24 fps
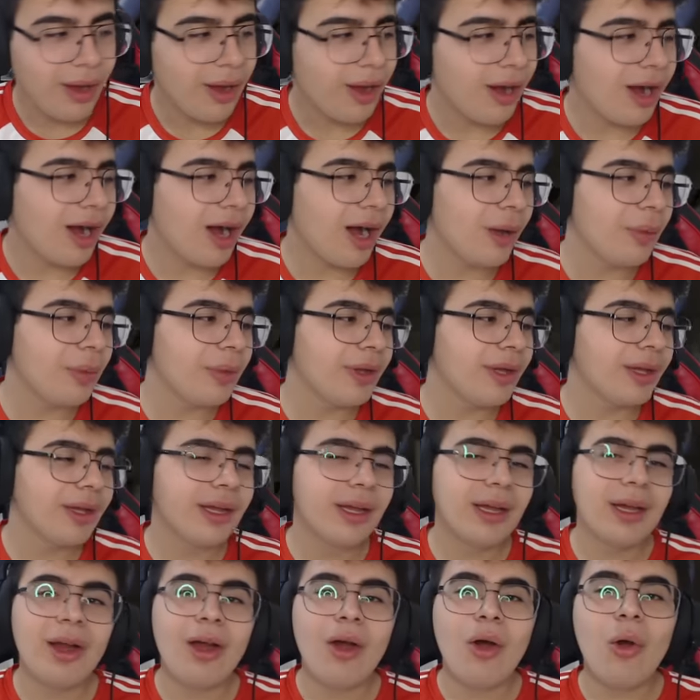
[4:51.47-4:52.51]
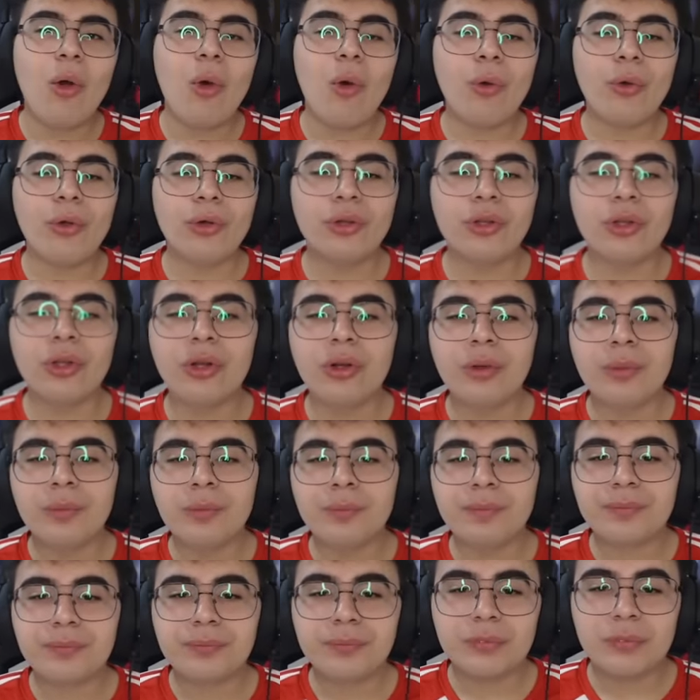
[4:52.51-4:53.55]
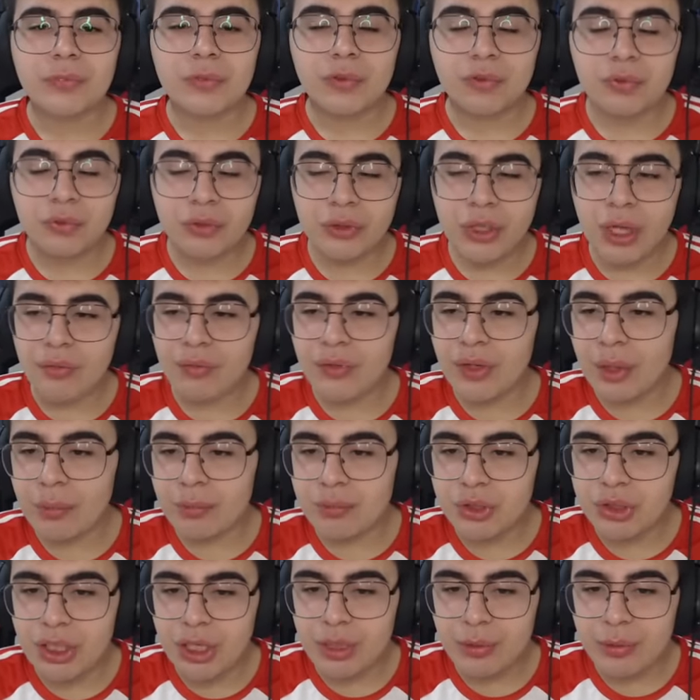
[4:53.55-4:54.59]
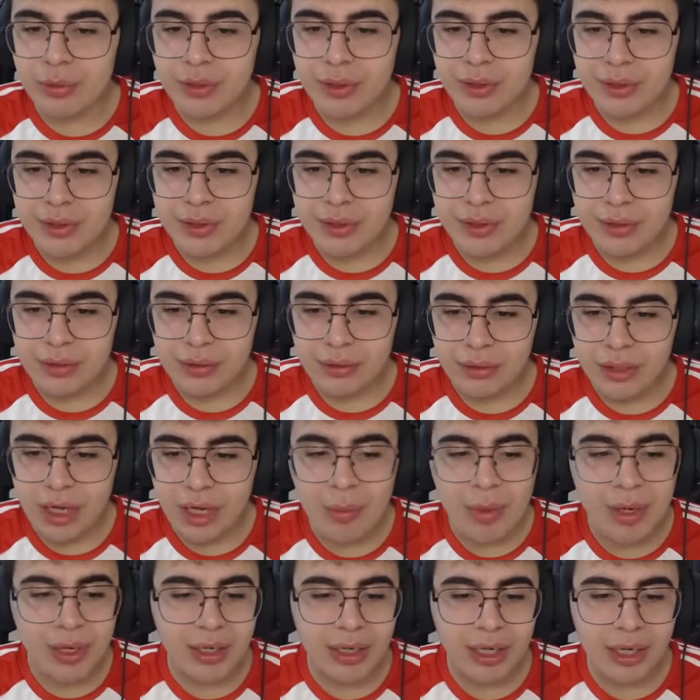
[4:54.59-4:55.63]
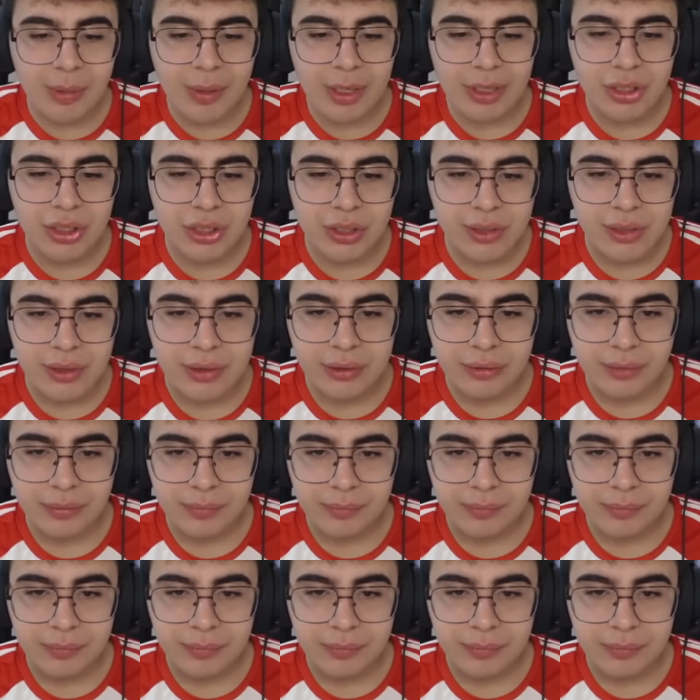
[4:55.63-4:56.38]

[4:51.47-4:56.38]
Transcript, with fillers: Abi oyunu FNAF yapmışlar bildiğiniz. Kameralara bakacağız.